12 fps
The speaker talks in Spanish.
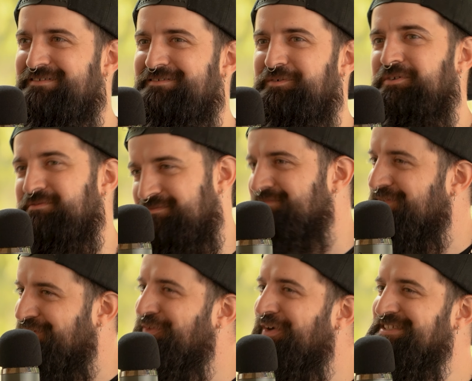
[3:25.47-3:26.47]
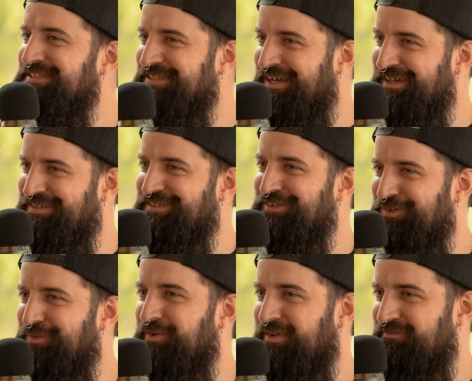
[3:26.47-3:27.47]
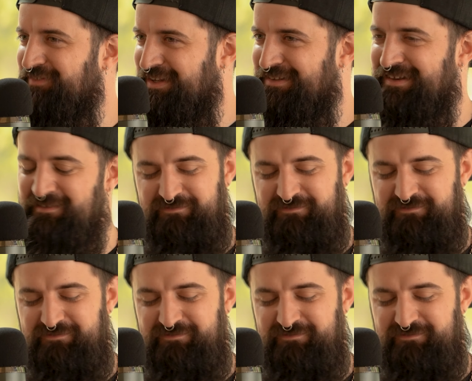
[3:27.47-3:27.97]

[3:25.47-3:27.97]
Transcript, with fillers: Bueno, no hay que ser tan crítico, ¿no? Porque al final